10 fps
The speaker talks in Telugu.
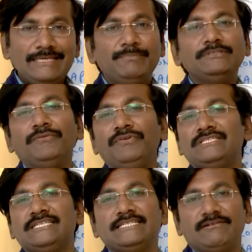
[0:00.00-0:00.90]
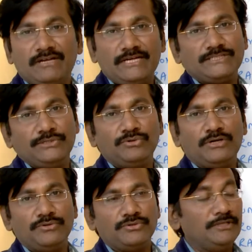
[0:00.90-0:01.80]
ఇబ్బందులు ఫేస్ చేసే అవకాశం
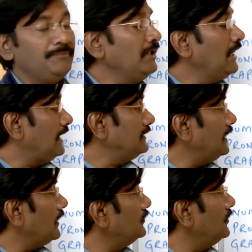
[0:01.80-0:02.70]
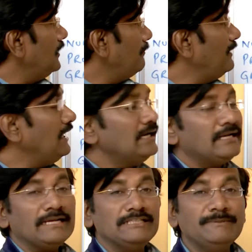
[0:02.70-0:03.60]
ఎక్కువగా ఉంటుంది అంతేకాదు బి
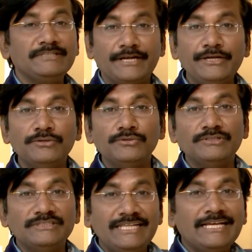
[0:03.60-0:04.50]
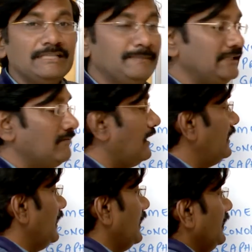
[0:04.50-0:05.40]
లెటర్కి అధిపతి రెండు దీనికి అధిపతి ఎవరంటే